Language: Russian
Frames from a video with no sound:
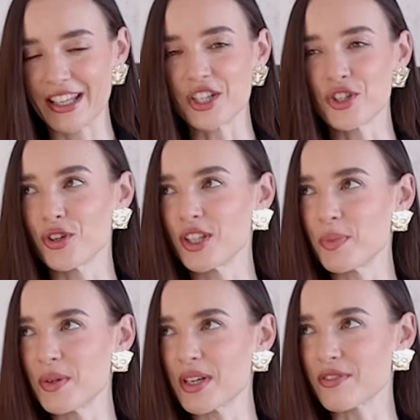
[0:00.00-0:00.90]
еще и,
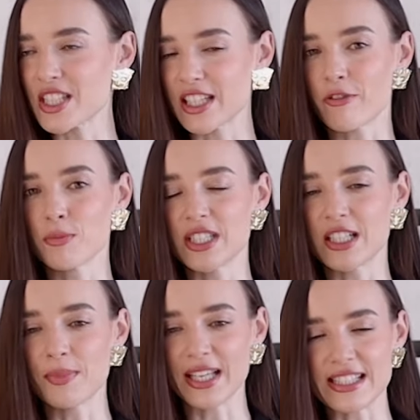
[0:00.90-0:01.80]
например, в ценовом
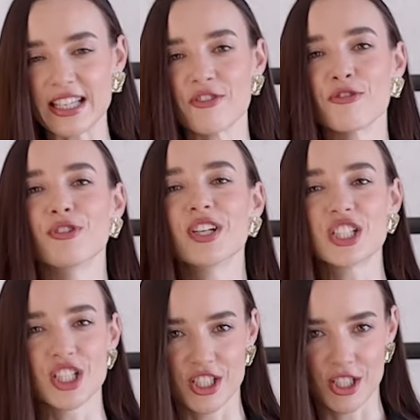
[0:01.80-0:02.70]
сегменте
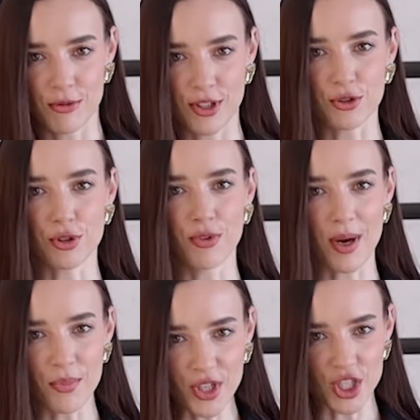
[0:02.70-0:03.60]
выше, чем в котором вы
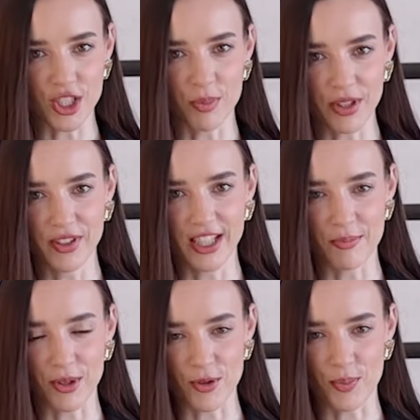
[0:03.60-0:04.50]
обычно привыкли
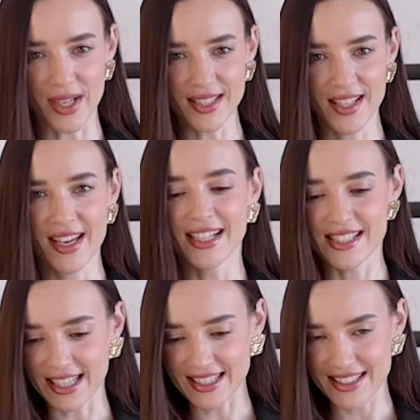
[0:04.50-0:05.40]
покупать,
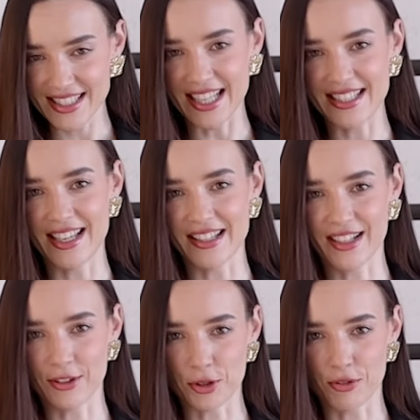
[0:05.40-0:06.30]
за те деньги,
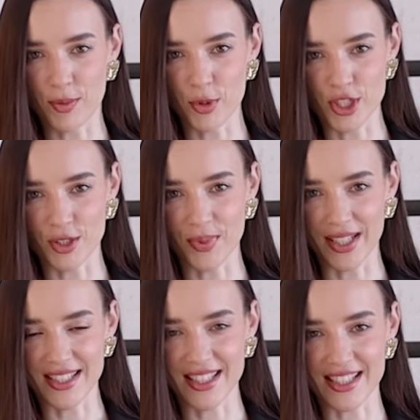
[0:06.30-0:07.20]
которые вы обычно
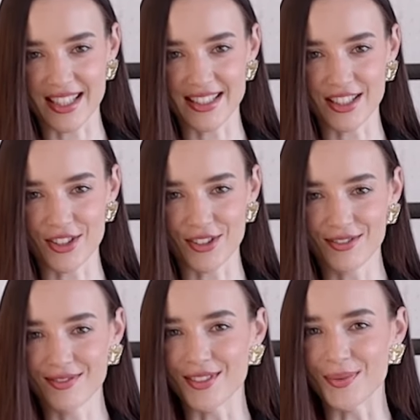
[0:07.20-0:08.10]
платите за одежду.
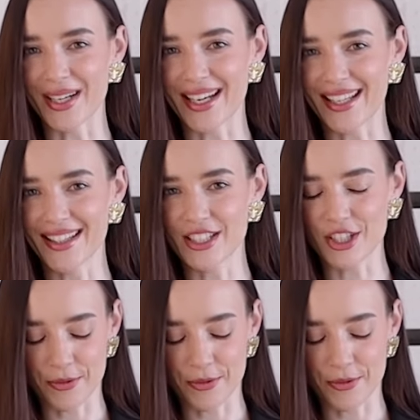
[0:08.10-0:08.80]
Ну, приятно же.